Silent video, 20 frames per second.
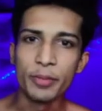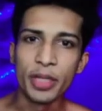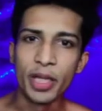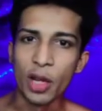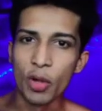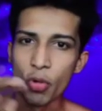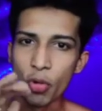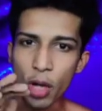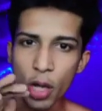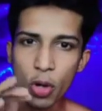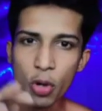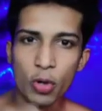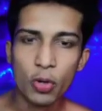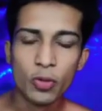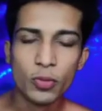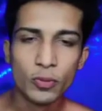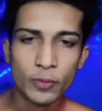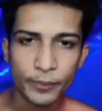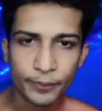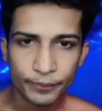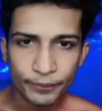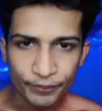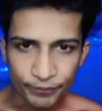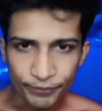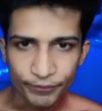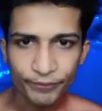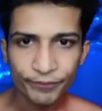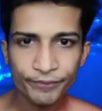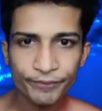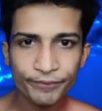मेरा रोड आओ
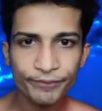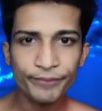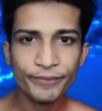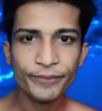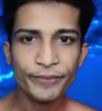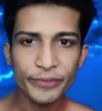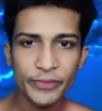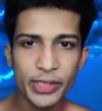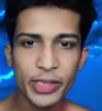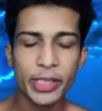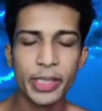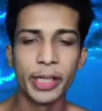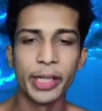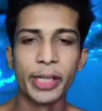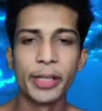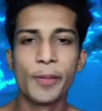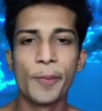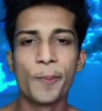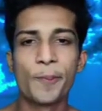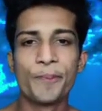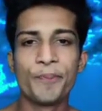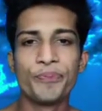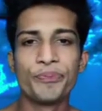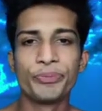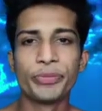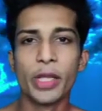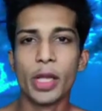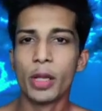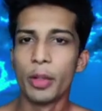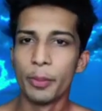ठीक है
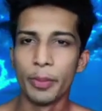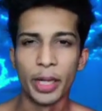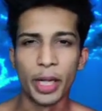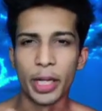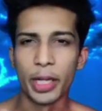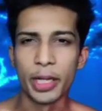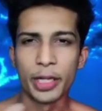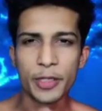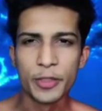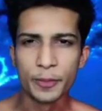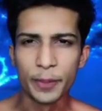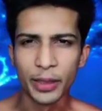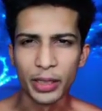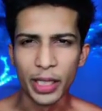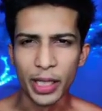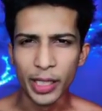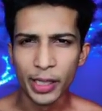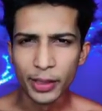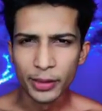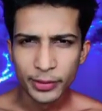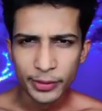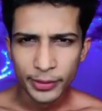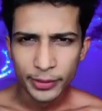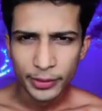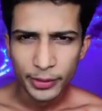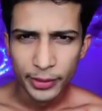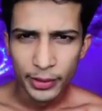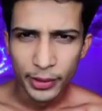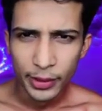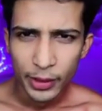मेरा एड्रेस पता है
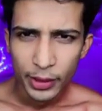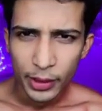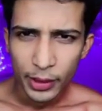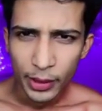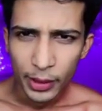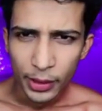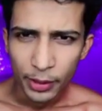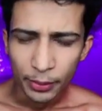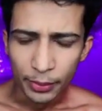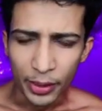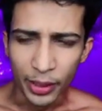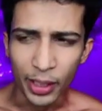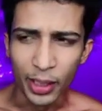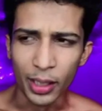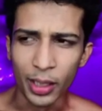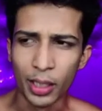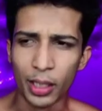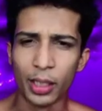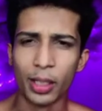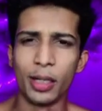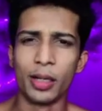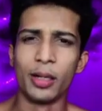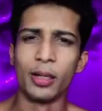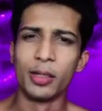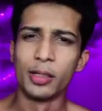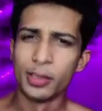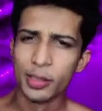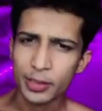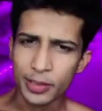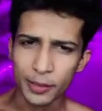मेरा
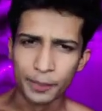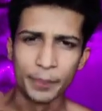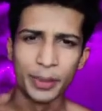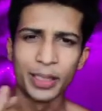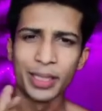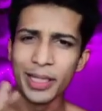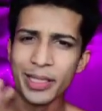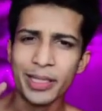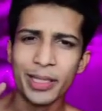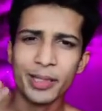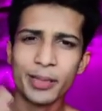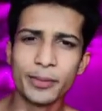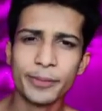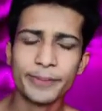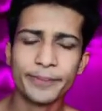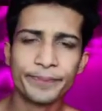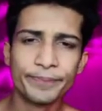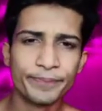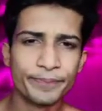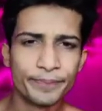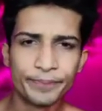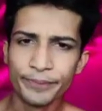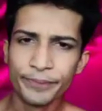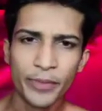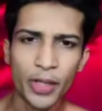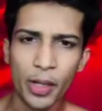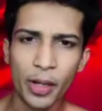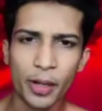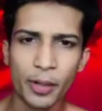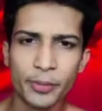सब पता ही है
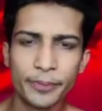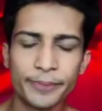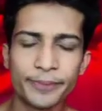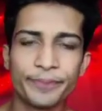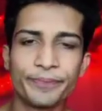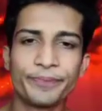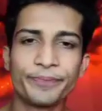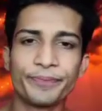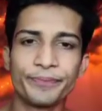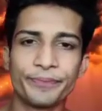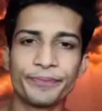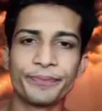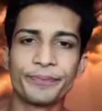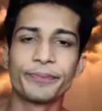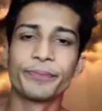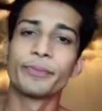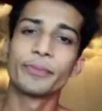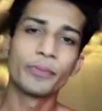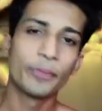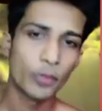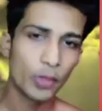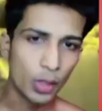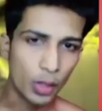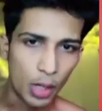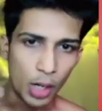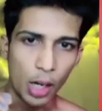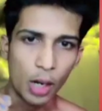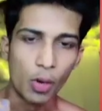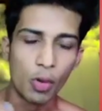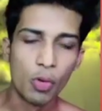है ना
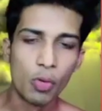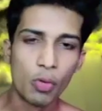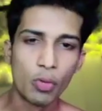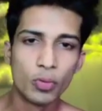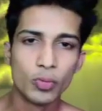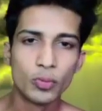आओ